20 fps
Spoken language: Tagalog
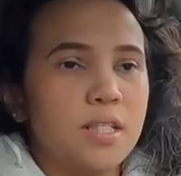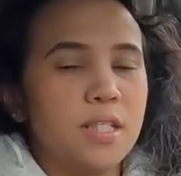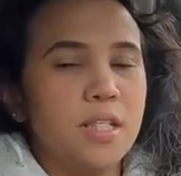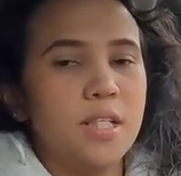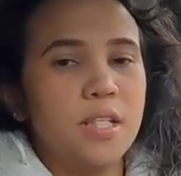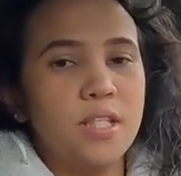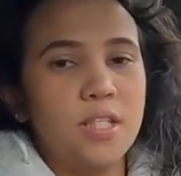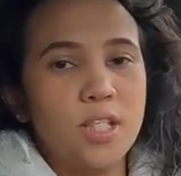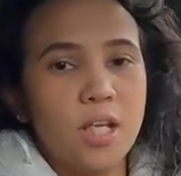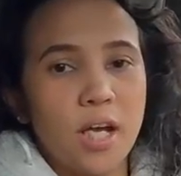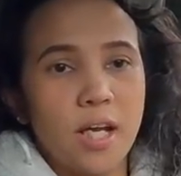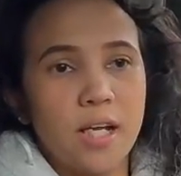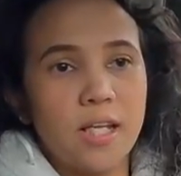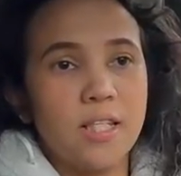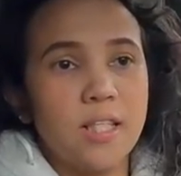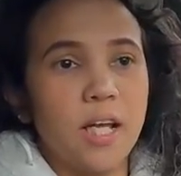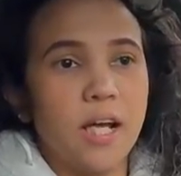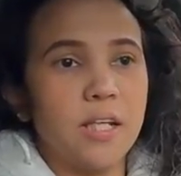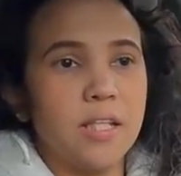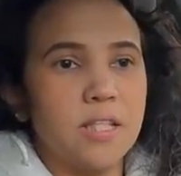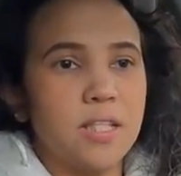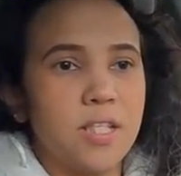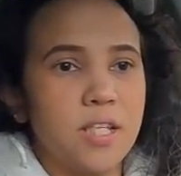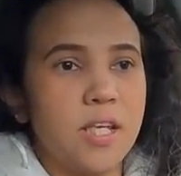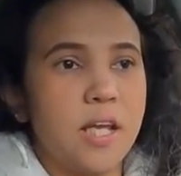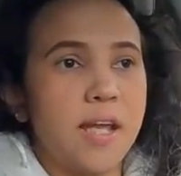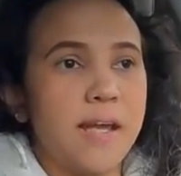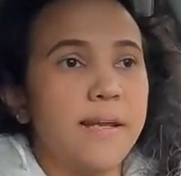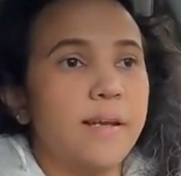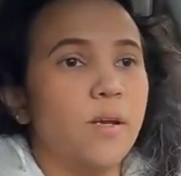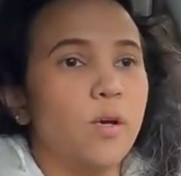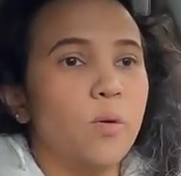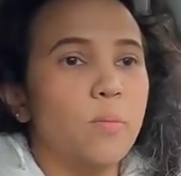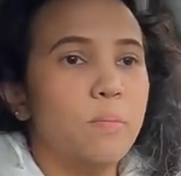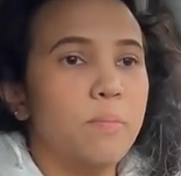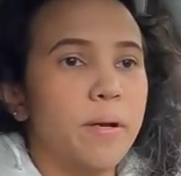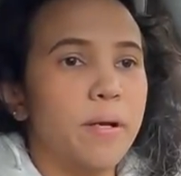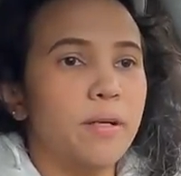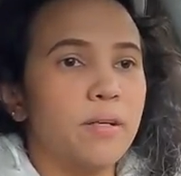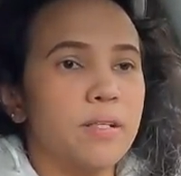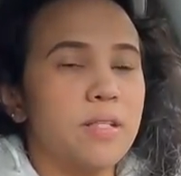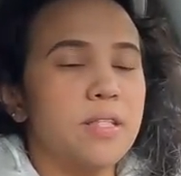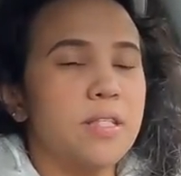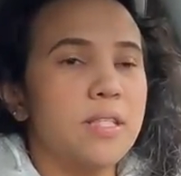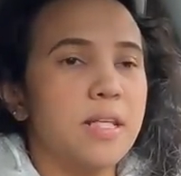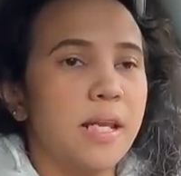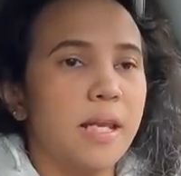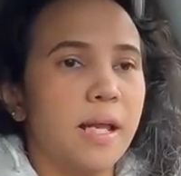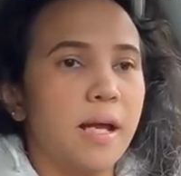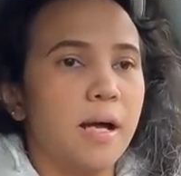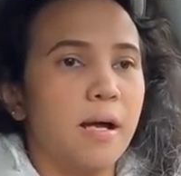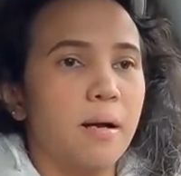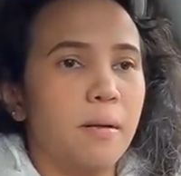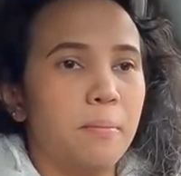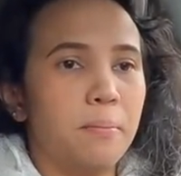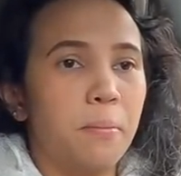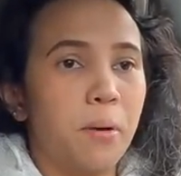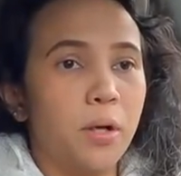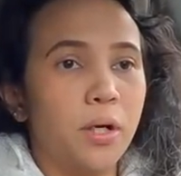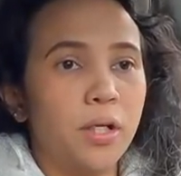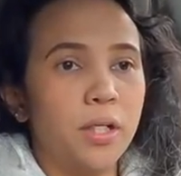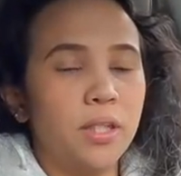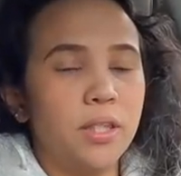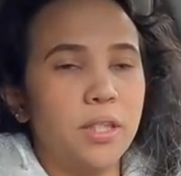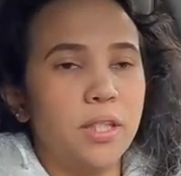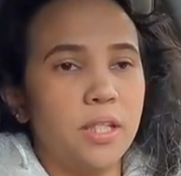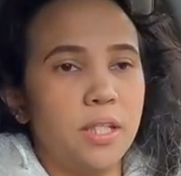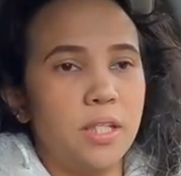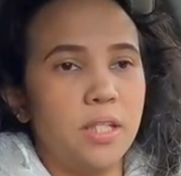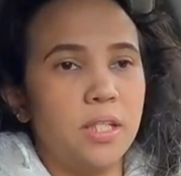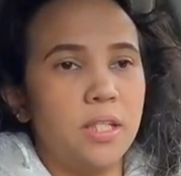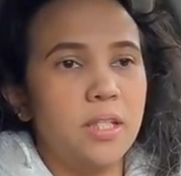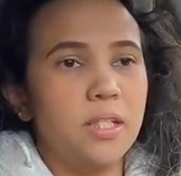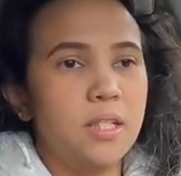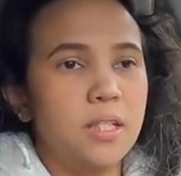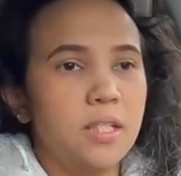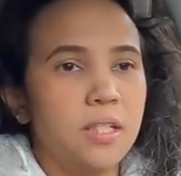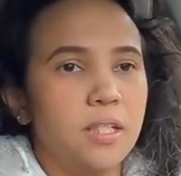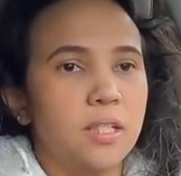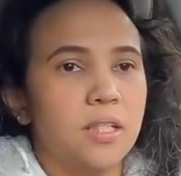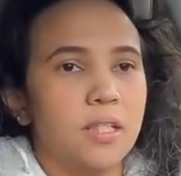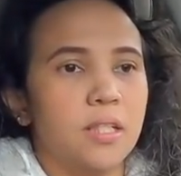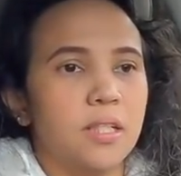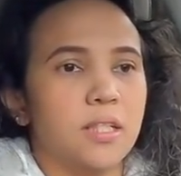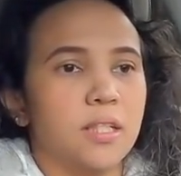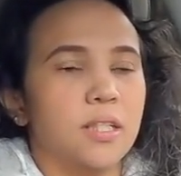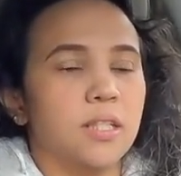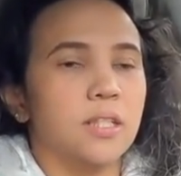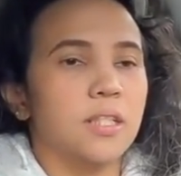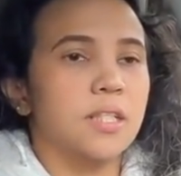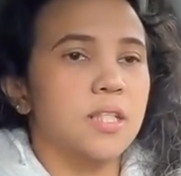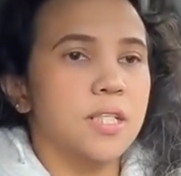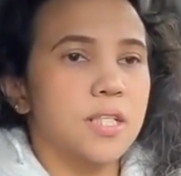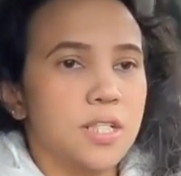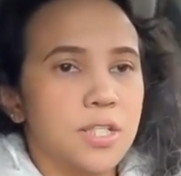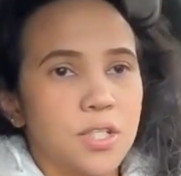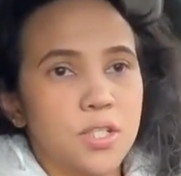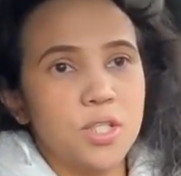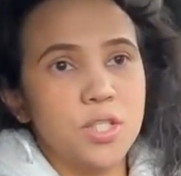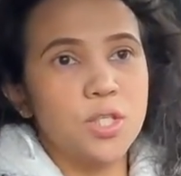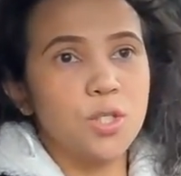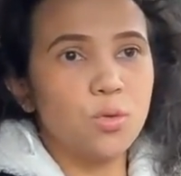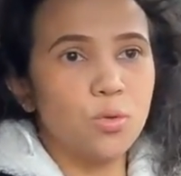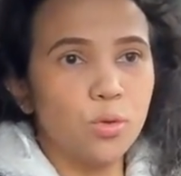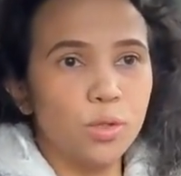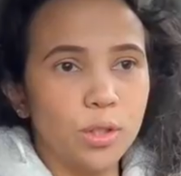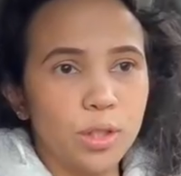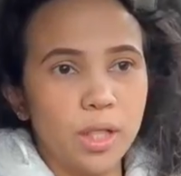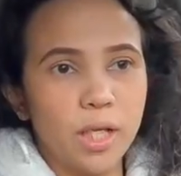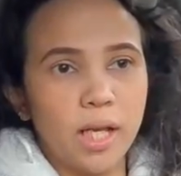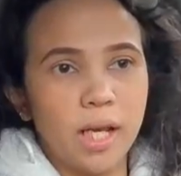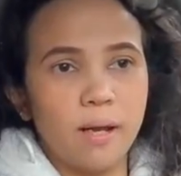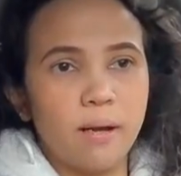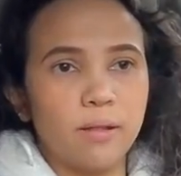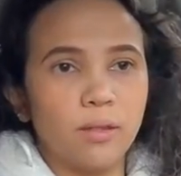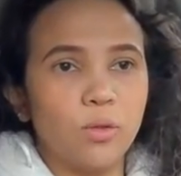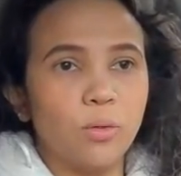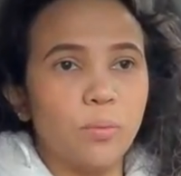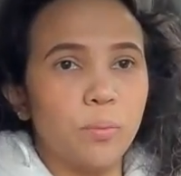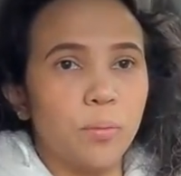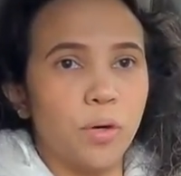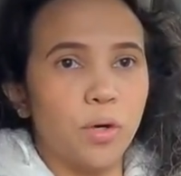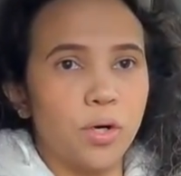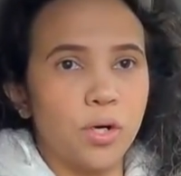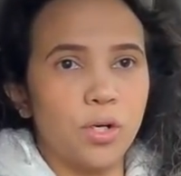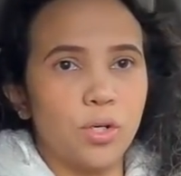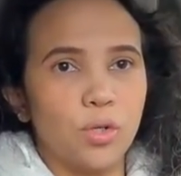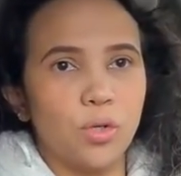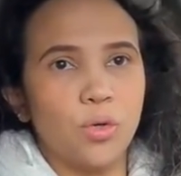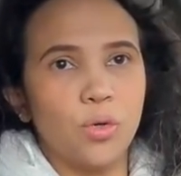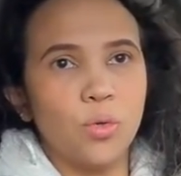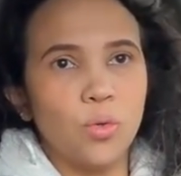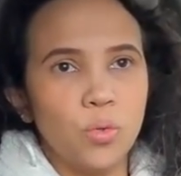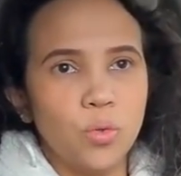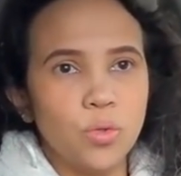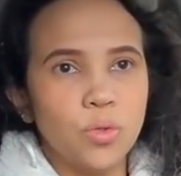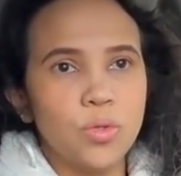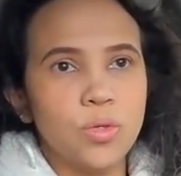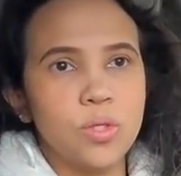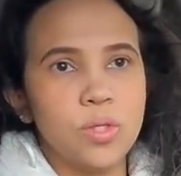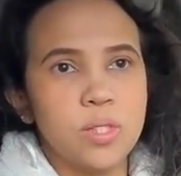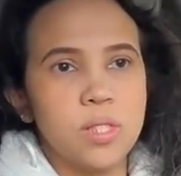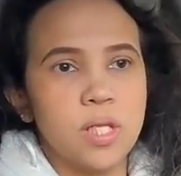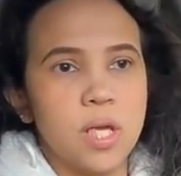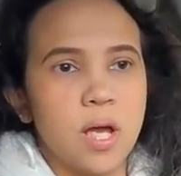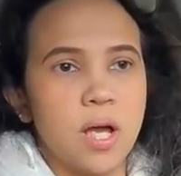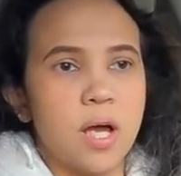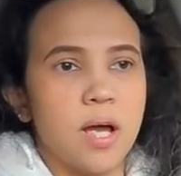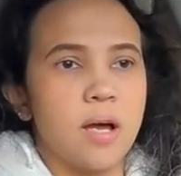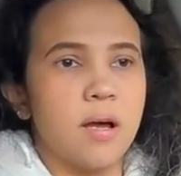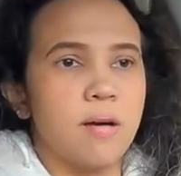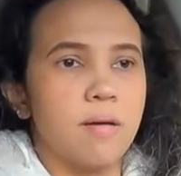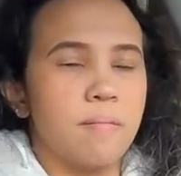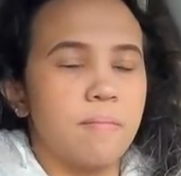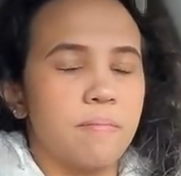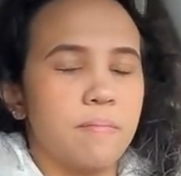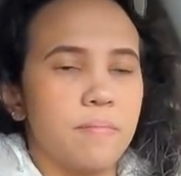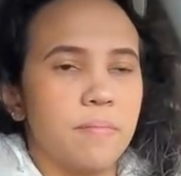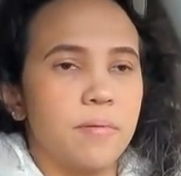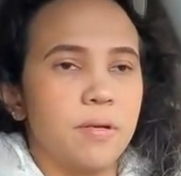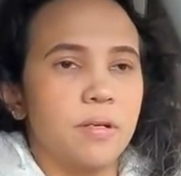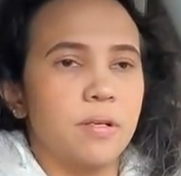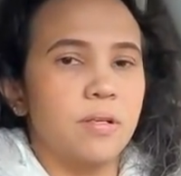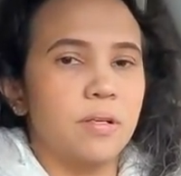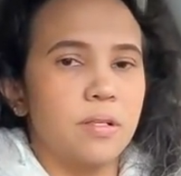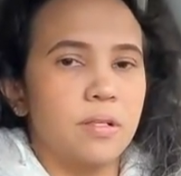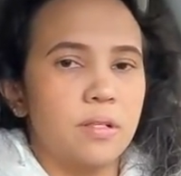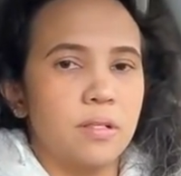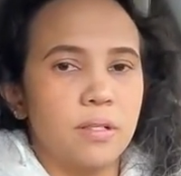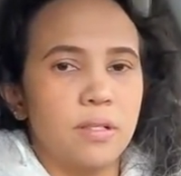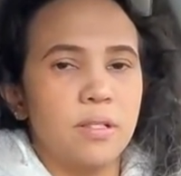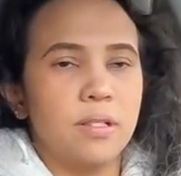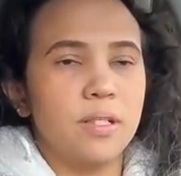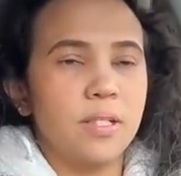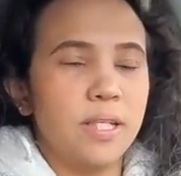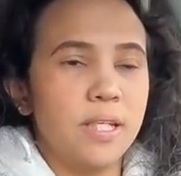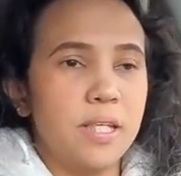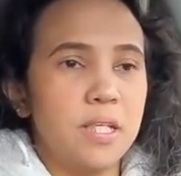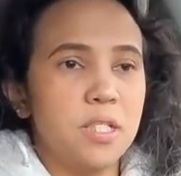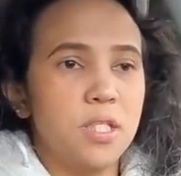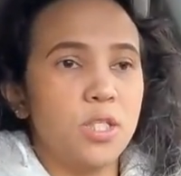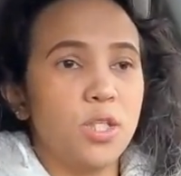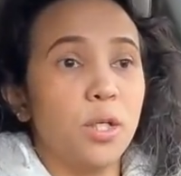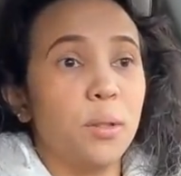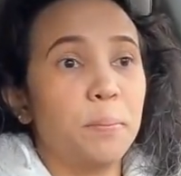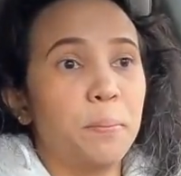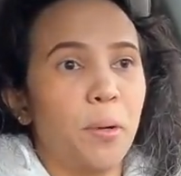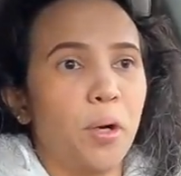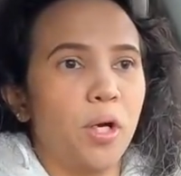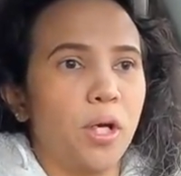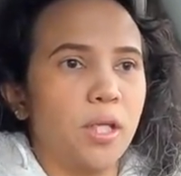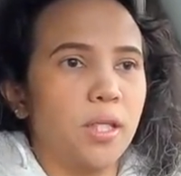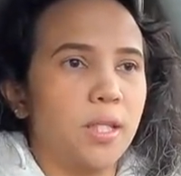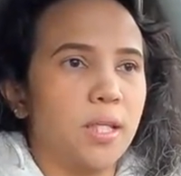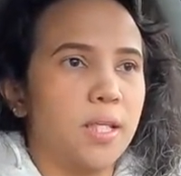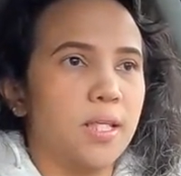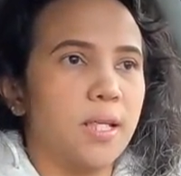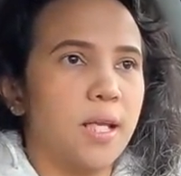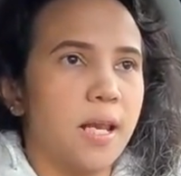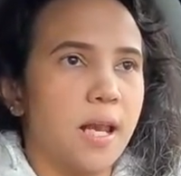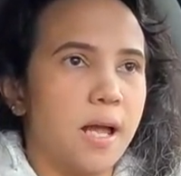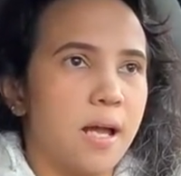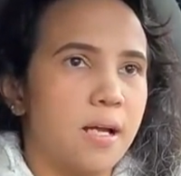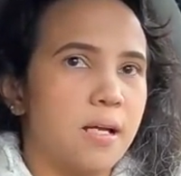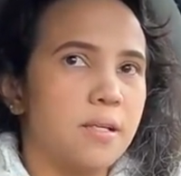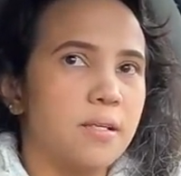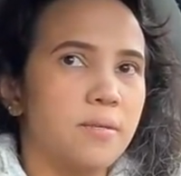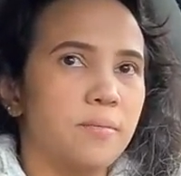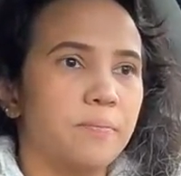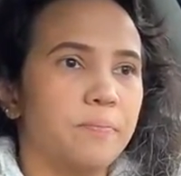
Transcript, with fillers: si Chad at si Caleb meron silang party sa school nila tomorrow sa um, Easter party nila.